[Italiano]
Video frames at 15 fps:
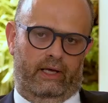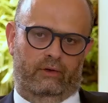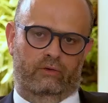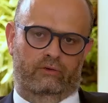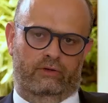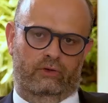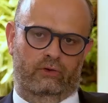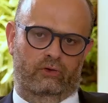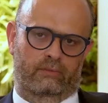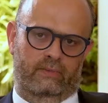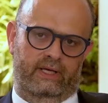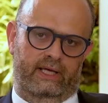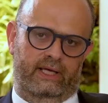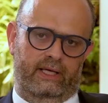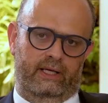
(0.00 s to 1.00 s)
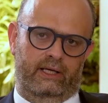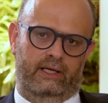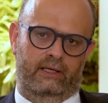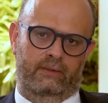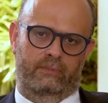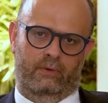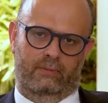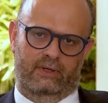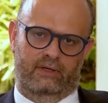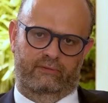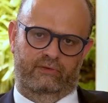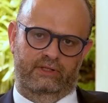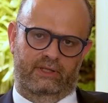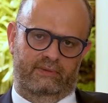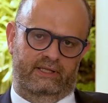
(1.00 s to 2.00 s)
Ecco, secondo me il problema
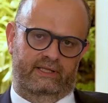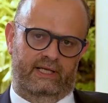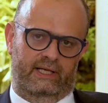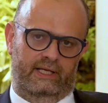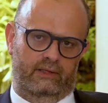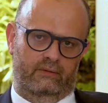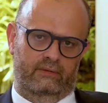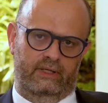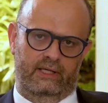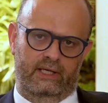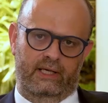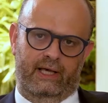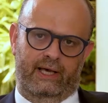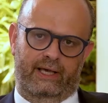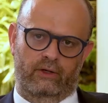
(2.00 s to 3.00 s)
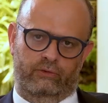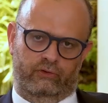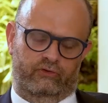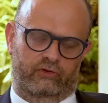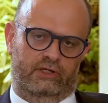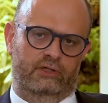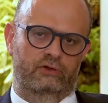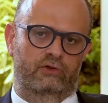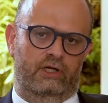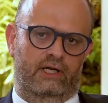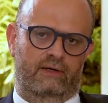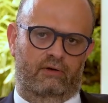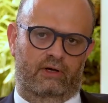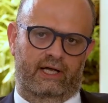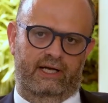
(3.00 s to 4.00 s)
fondamentale qui, e io sto cercando di
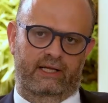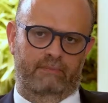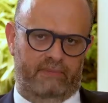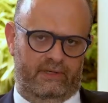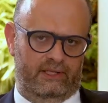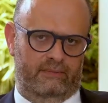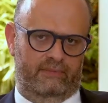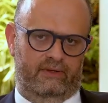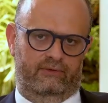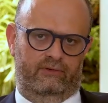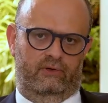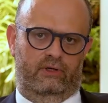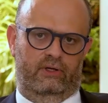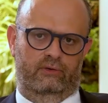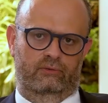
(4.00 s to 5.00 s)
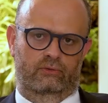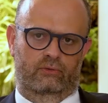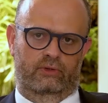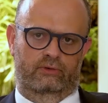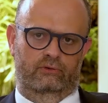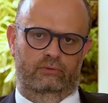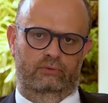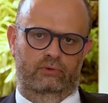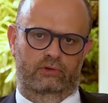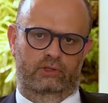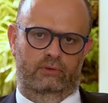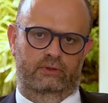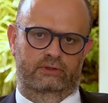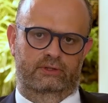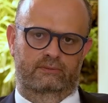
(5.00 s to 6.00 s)
lavorare in prima persona su questo punto,
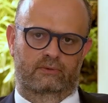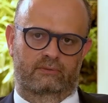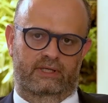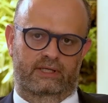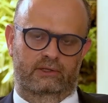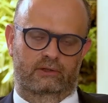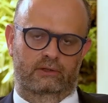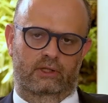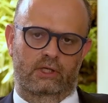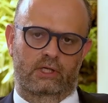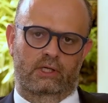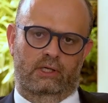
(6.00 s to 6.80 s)
in questo momento,